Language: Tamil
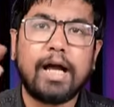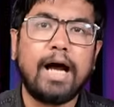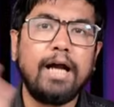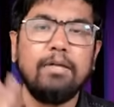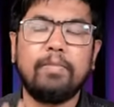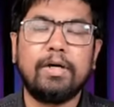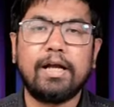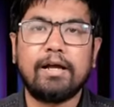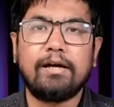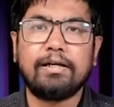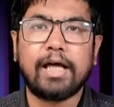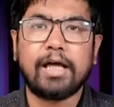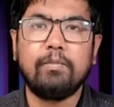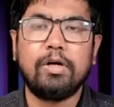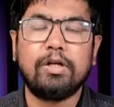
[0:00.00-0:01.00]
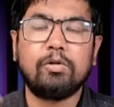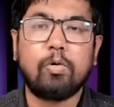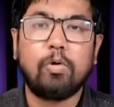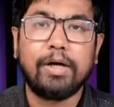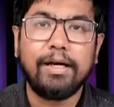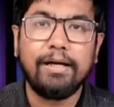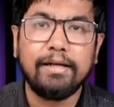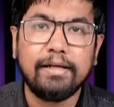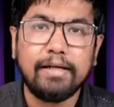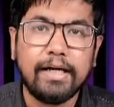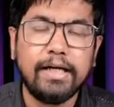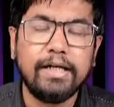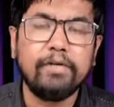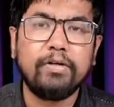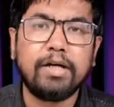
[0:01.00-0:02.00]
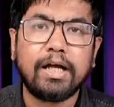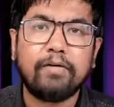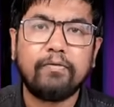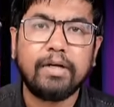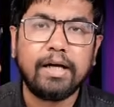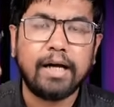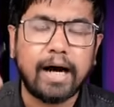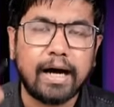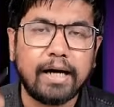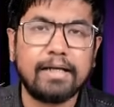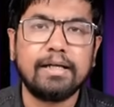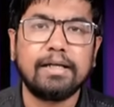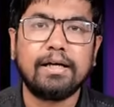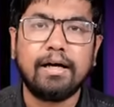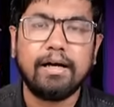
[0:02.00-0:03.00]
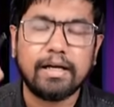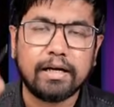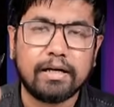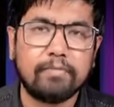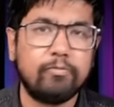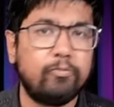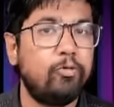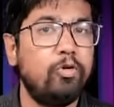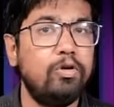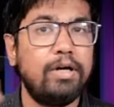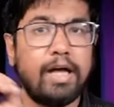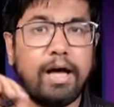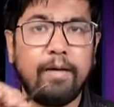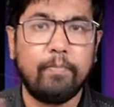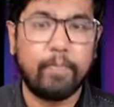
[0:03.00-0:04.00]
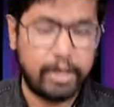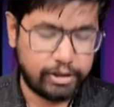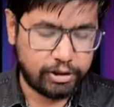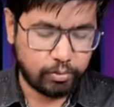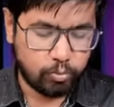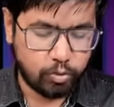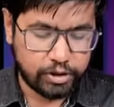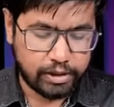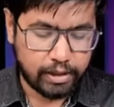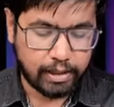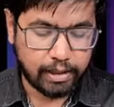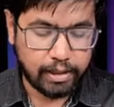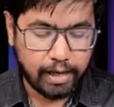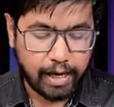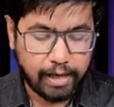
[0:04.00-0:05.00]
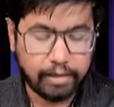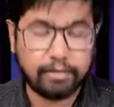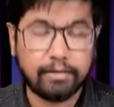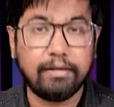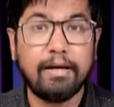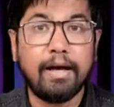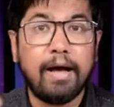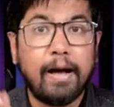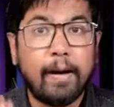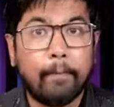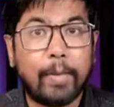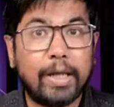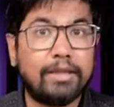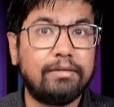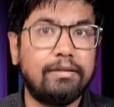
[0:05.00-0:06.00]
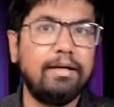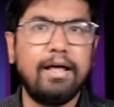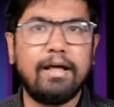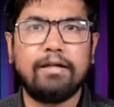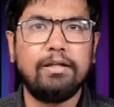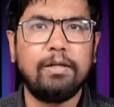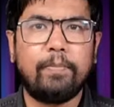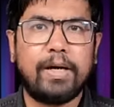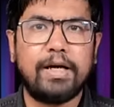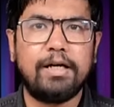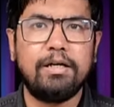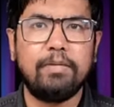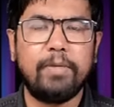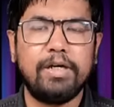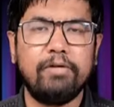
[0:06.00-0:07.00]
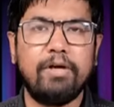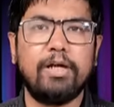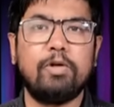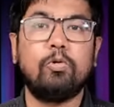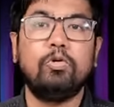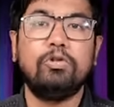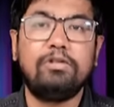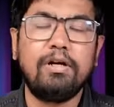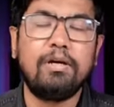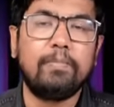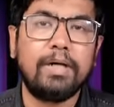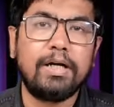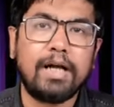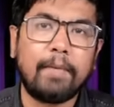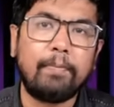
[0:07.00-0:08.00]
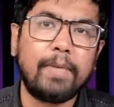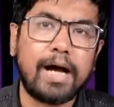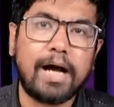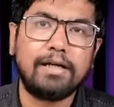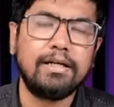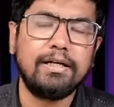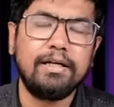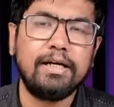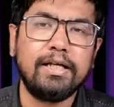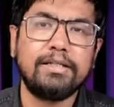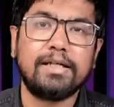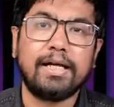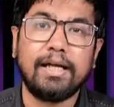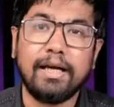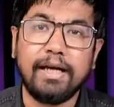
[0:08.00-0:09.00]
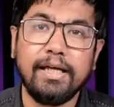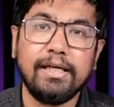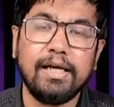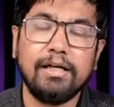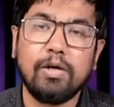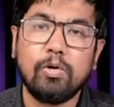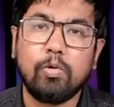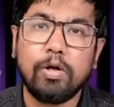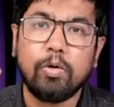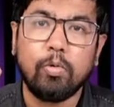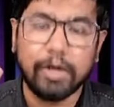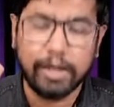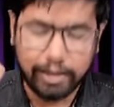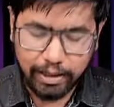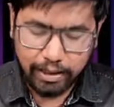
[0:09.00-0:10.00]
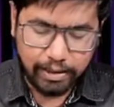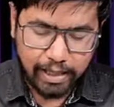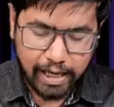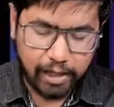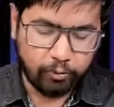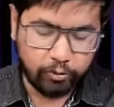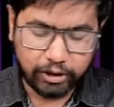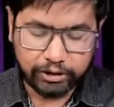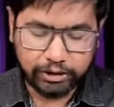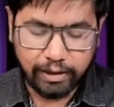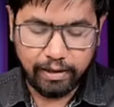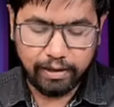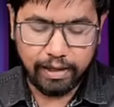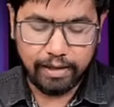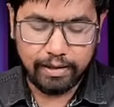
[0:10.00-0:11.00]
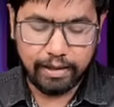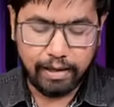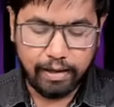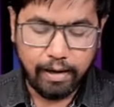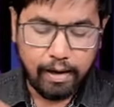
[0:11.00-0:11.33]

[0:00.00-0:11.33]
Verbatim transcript: நாலு மணி நேரம் டைம் எடுத்துக்கோங்க நெடுவினாவை அழகாக ஃபுல்லாக படித்து முடிச்சிருங்க அடுத்து பத்துலேருந்து பன்னெண்டு மணி வரைக்கும் திரும்ப நம்ம ஹண்ட்ரட் லேர்னிங் சேனலில் எங்கள் கூட உங்களுக்கு லைவ் செஷன் இருக்குது அதில்